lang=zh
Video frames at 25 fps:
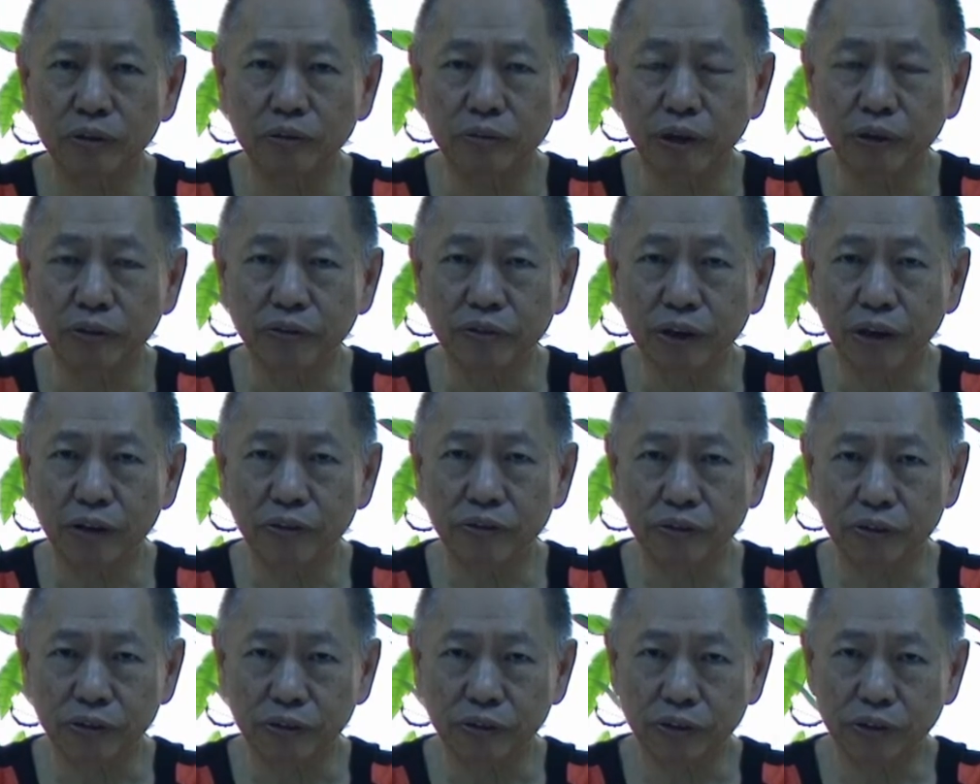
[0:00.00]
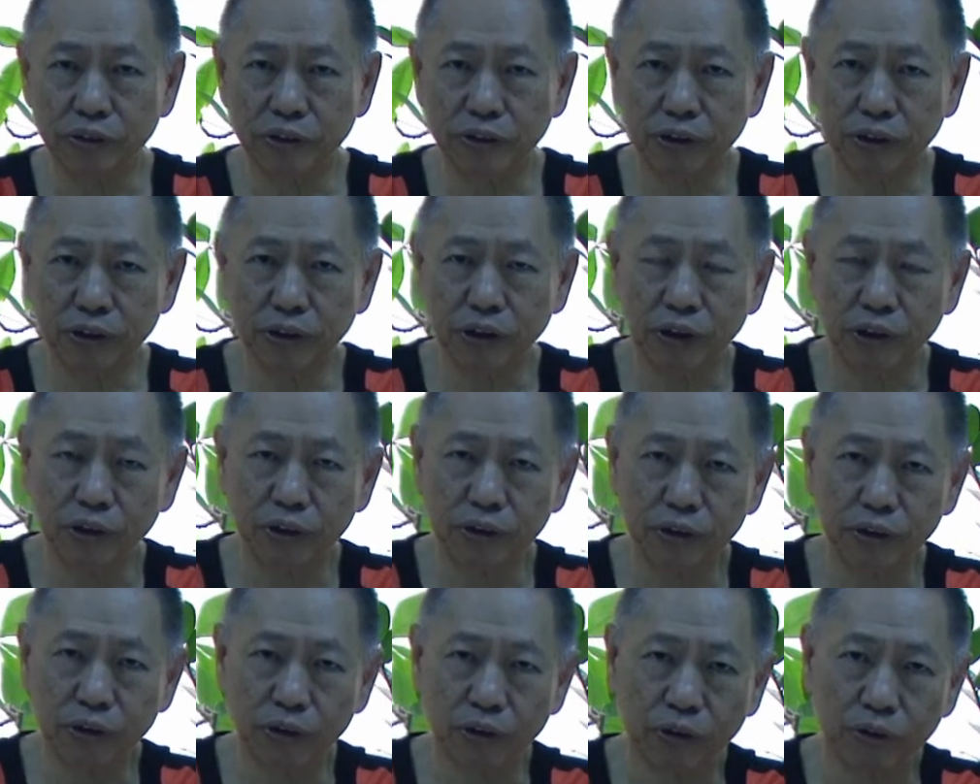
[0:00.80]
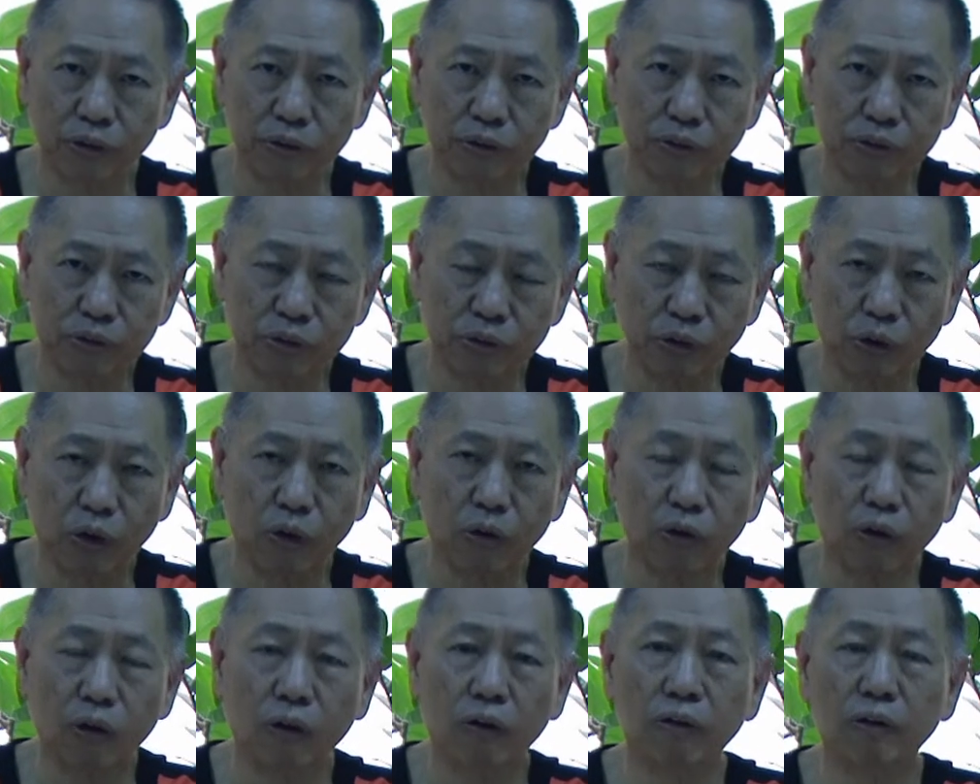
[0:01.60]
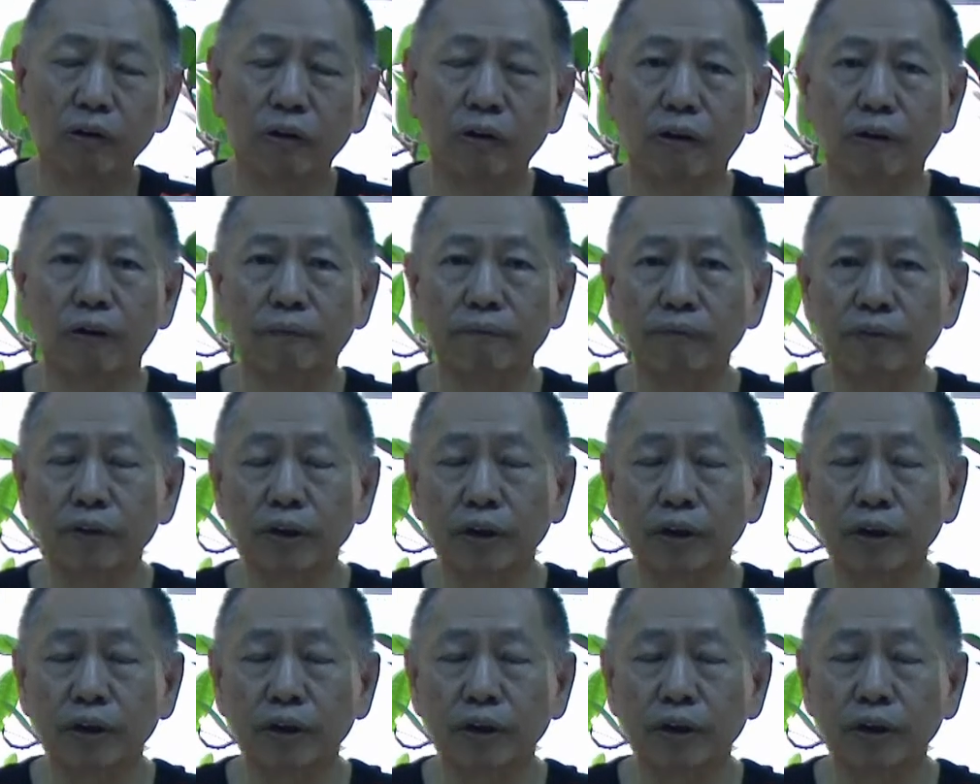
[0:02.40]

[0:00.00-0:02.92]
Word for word: 完全是倾向中国吼，